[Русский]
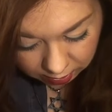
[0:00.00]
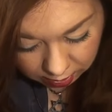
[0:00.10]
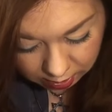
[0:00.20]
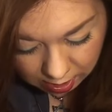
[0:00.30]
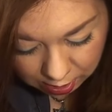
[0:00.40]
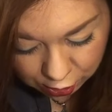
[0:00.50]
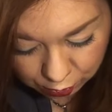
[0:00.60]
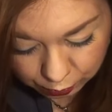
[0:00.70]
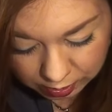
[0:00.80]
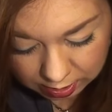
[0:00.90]
И
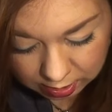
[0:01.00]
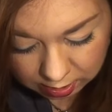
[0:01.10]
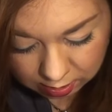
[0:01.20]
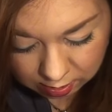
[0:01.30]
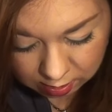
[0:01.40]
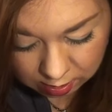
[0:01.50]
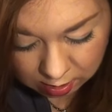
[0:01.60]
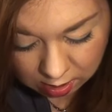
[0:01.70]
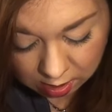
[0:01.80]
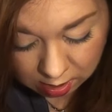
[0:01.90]
дальше у нас...
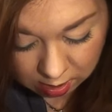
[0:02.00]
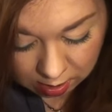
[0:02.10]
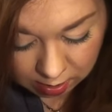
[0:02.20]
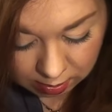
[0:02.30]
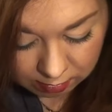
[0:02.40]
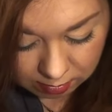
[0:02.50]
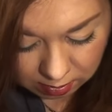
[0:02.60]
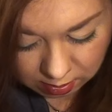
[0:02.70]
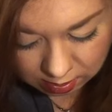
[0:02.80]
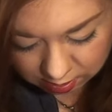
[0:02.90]

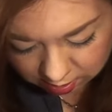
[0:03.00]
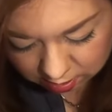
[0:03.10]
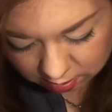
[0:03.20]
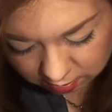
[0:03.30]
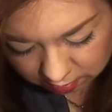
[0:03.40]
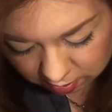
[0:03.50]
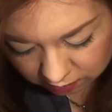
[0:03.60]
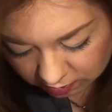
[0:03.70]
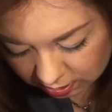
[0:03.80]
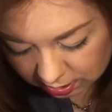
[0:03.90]
Эх ты,
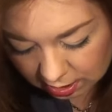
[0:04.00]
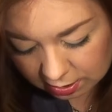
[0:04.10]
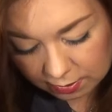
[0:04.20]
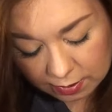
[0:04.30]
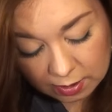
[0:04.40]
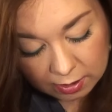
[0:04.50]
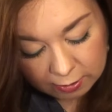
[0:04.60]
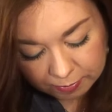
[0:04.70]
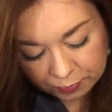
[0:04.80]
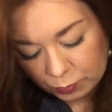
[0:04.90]
не вылезает никак.
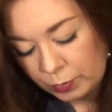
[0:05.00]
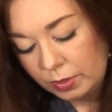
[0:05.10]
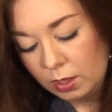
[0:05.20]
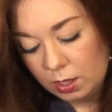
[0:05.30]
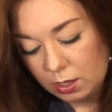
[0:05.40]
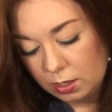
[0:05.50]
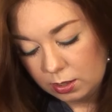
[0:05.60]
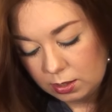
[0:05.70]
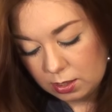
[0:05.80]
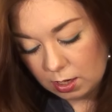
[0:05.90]

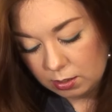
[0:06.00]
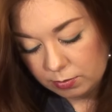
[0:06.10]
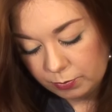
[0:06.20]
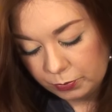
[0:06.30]
Так.